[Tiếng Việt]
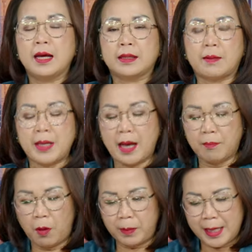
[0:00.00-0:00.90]
Thì bây giờ
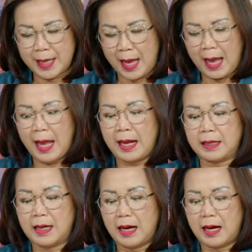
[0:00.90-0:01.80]
một cái nhà
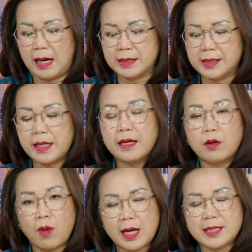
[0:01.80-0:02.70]
hàng Sticky
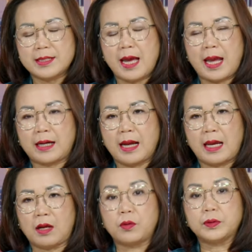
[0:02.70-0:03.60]
Rice, nhà hàng này
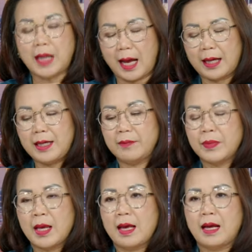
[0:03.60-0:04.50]
là của Thái.
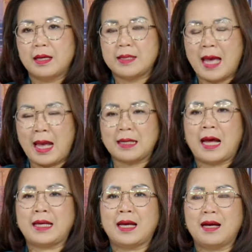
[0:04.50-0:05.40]
Nhà hàng
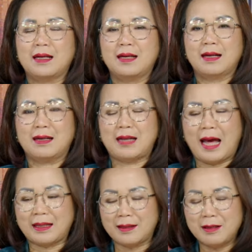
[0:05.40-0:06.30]
này á,
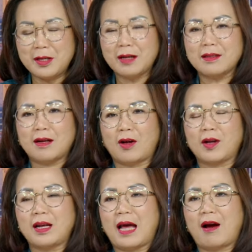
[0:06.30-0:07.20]
là thứ nhất họ
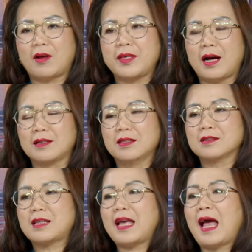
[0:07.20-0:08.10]
nói là họ nhận
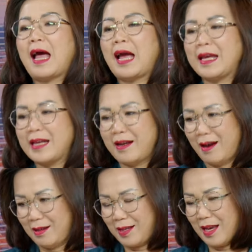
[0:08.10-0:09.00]
được tới 2 cái
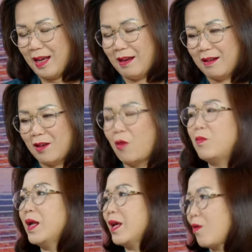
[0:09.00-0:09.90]
đơn kiện cũng
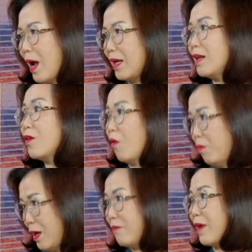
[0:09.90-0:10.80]
liên quan đến
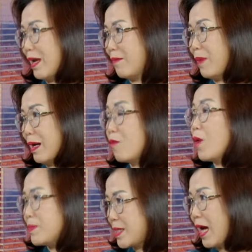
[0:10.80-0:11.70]
cùng cái việc mà cái
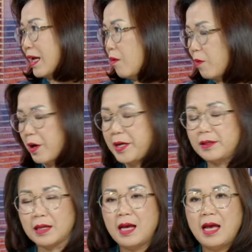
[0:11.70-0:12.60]
website không coi
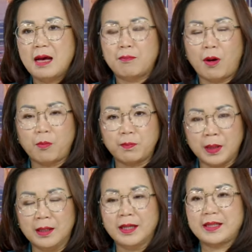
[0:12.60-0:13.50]
được. Một
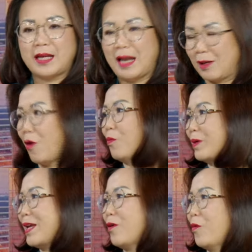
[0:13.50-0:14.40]
người thì là cùng
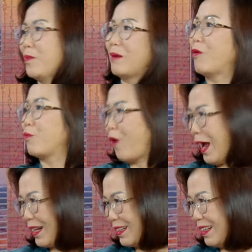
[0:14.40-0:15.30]
cái vụ mà một loạt